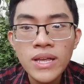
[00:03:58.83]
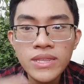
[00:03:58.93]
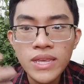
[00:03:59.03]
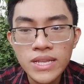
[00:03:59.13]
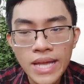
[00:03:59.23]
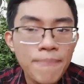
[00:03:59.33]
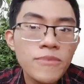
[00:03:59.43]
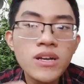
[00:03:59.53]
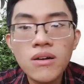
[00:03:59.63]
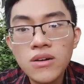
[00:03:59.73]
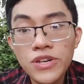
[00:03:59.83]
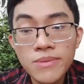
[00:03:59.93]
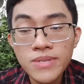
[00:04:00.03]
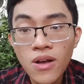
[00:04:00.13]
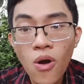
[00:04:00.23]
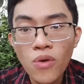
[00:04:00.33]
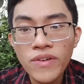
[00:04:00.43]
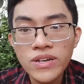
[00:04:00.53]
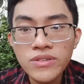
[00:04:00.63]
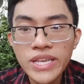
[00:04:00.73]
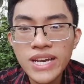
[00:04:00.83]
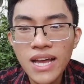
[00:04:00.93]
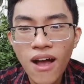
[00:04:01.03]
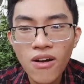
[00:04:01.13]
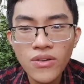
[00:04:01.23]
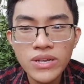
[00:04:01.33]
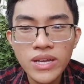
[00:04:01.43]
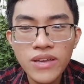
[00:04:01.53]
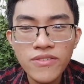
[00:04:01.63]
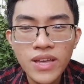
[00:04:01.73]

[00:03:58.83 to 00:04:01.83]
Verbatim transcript: nhìn ngắm những con con người xã hội và đương nhiên là họ có những cái